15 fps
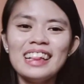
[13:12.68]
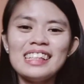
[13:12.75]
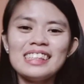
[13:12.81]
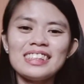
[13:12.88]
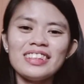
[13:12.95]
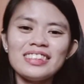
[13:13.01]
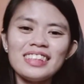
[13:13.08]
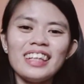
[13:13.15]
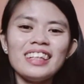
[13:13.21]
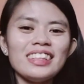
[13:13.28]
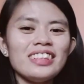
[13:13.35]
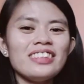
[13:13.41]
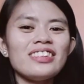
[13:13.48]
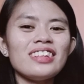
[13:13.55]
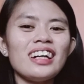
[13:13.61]
So, thank
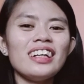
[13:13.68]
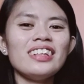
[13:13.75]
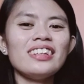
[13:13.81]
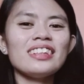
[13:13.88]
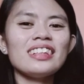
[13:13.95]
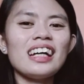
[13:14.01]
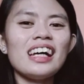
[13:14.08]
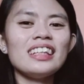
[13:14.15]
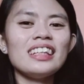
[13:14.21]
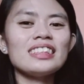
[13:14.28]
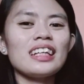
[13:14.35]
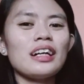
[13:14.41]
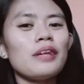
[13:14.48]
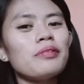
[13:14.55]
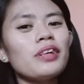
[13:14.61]
you kayo guys
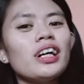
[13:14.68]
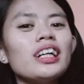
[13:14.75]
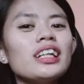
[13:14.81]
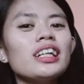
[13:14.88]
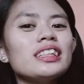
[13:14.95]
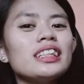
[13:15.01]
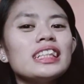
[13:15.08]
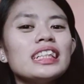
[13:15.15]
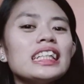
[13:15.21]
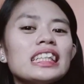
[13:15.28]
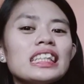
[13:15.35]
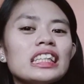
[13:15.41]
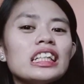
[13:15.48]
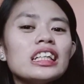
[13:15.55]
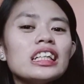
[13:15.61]
sa mga
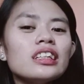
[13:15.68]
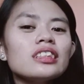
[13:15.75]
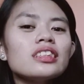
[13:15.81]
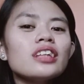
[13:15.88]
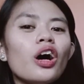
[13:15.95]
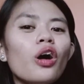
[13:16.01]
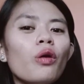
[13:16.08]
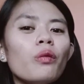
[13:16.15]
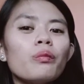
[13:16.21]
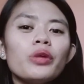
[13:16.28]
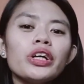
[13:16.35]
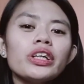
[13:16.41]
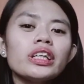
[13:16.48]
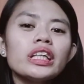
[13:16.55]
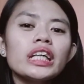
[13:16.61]
greetings, sa akong
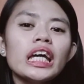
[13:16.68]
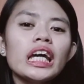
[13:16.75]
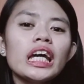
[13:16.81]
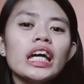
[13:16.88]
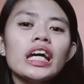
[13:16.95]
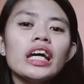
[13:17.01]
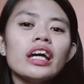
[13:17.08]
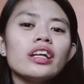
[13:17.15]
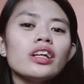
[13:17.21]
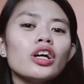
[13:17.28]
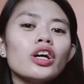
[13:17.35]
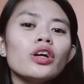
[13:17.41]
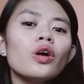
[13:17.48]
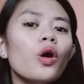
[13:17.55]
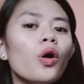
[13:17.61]
birthday, and
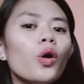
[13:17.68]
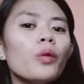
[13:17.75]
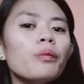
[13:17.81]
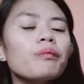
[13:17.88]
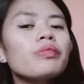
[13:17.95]
I hope